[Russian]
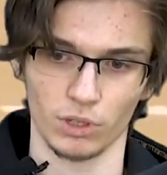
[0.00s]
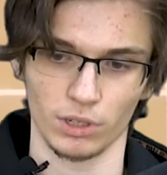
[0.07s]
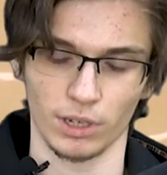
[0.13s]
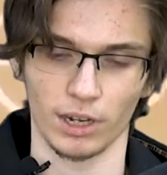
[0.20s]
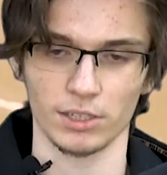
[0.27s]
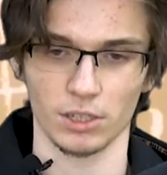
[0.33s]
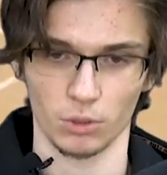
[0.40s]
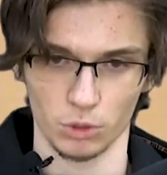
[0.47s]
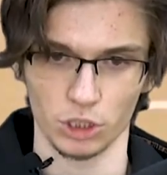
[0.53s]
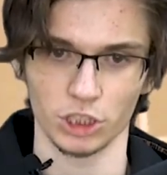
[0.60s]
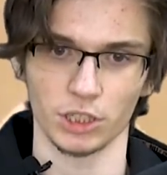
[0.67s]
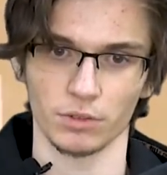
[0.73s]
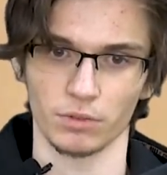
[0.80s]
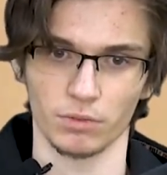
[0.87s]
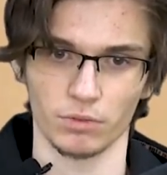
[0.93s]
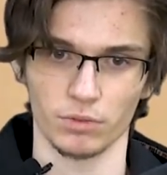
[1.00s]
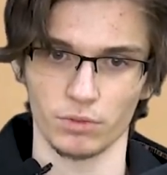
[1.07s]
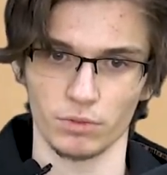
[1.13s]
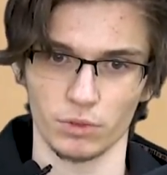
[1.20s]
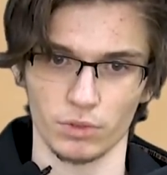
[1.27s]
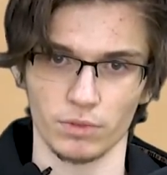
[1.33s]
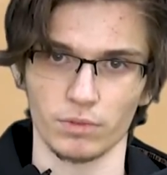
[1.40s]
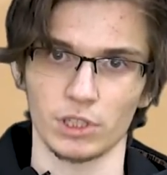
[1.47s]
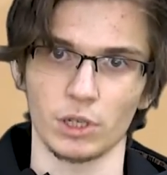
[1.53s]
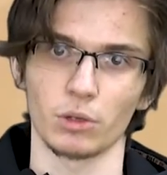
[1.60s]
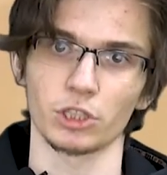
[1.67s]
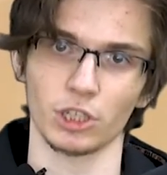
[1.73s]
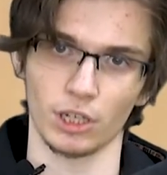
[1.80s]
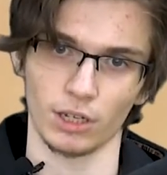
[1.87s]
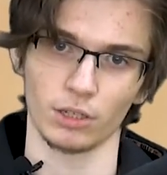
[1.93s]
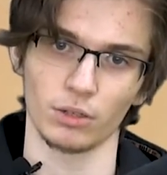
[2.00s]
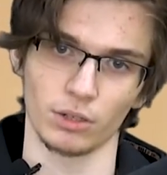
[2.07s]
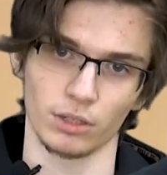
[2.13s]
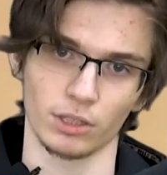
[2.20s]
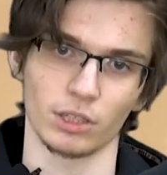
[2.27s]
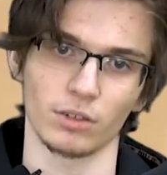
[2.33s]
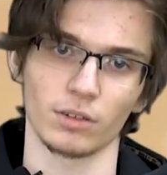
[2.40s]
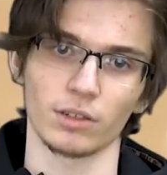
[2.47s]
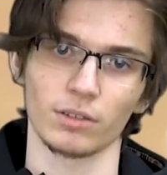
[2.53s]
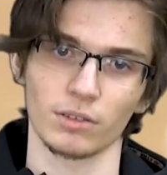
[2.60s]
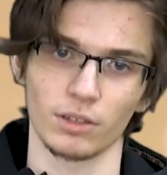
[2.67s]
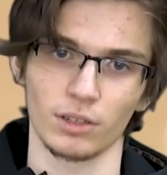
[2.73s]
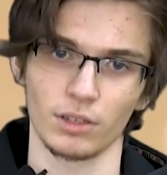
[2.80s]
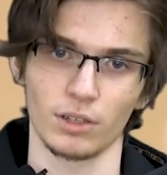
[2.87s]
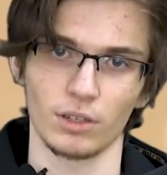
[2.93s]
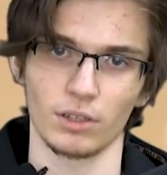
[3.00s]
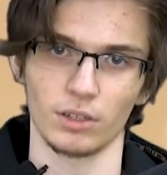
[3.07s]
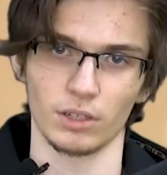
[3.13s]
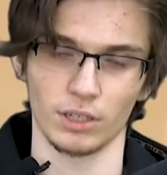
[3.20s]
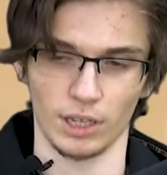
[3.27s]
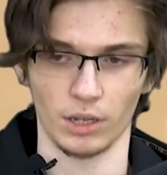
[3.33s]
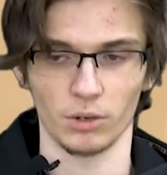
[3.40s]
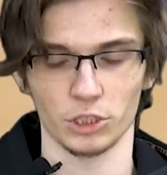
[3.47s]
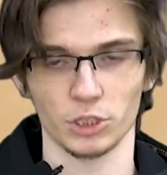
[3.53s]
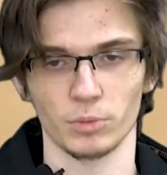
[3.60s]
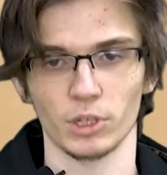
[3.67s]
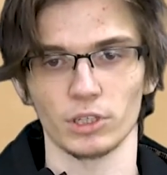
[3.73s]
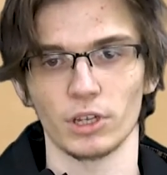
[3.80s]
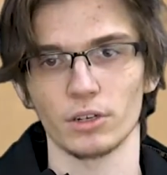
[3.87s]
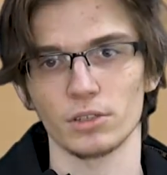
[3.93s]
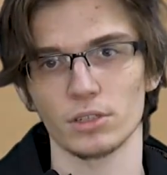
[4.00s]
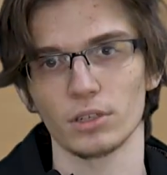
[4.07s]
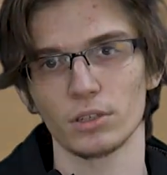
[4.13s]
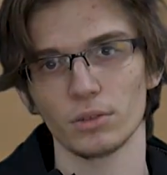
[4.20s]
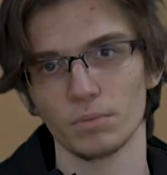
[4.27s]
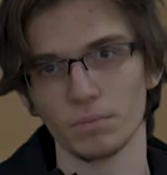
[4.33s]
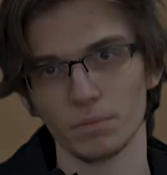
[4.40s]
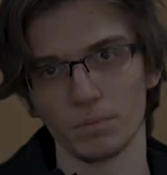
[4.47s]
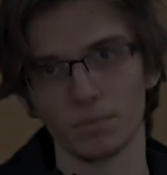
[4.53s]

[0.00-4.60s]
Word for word: гораздо лучше, чем все учителя до этого. Я очень благодарен за это.